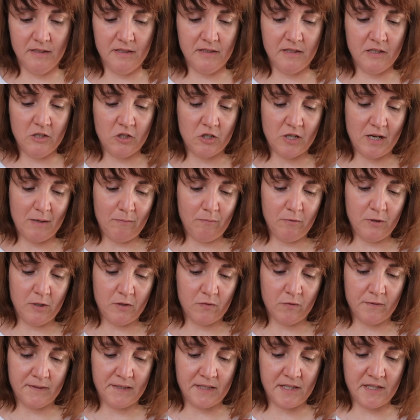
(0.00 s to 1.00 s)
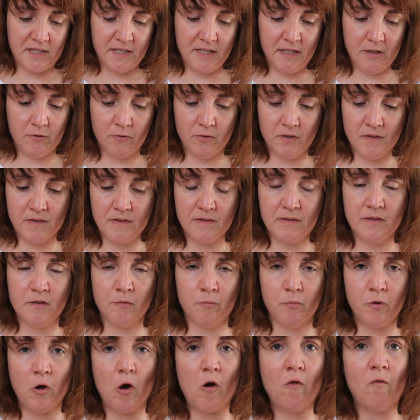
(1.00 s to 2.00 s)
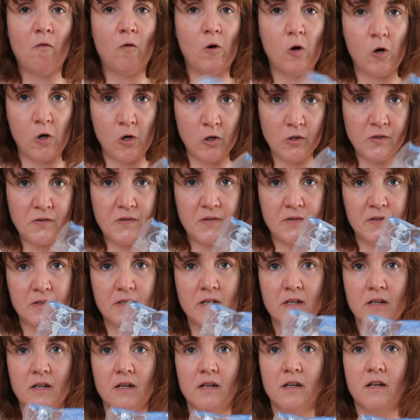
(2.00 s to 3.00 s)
Dieses Shampoo ist von Secrets de Provence.